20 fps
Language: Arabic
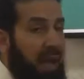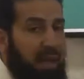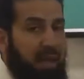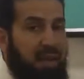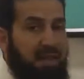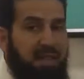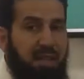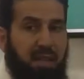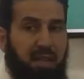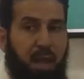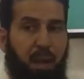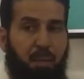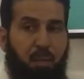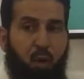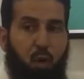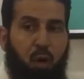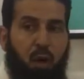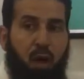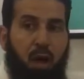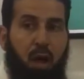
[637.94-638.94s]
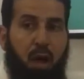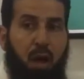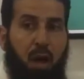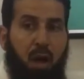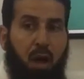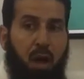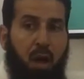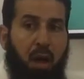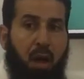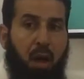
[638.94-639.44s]
الكسر
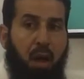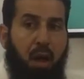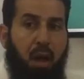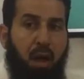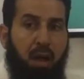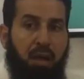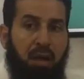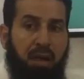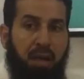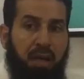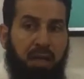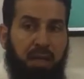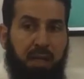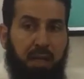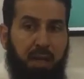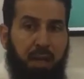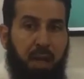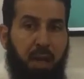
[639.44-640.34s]
يبلغان